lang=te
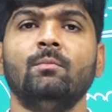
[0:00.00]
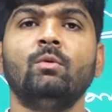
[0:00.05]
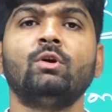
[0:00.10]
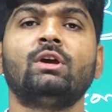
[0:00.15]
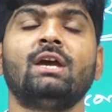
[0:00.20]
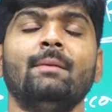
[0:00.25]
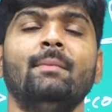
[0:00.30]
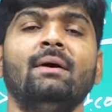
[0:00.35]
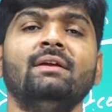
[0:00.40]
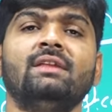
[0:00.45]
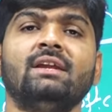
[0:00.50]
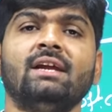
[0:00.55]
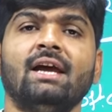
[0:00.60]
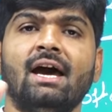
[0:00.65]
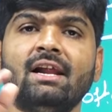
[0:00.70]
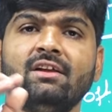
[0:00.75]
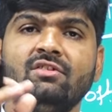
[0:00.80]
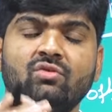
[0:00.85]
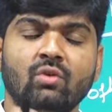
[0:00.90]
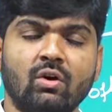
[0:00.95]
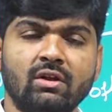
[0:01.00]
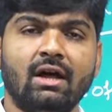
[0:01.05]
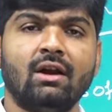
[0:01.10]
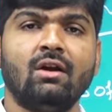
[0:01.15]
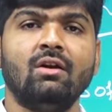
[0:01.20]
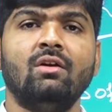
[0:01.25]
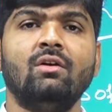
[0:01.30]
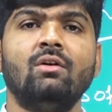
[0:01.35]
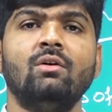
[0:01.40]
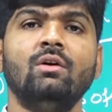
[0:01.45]
ముఖ్యమంత్రి గారి
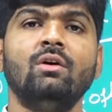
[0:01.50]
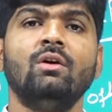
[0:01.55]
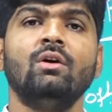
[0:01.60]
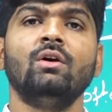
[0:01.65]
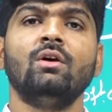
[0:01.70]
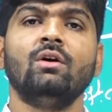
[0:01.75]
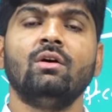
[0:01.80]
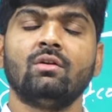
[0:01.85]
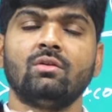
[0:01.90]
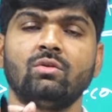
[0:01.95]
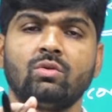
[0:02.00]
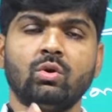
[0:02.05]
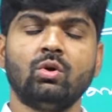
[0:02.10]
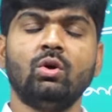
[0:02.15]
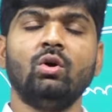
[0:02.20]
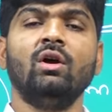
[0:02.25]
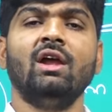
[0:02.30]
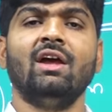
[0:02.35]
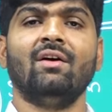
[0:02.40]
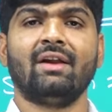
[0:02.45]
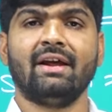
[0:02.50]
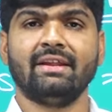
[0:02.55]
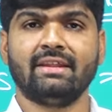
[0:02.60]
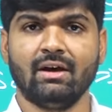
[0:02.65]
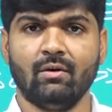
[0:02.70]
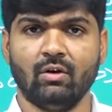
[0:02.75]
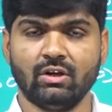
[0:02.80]
సోదరులు త్రూ ఎవరైతే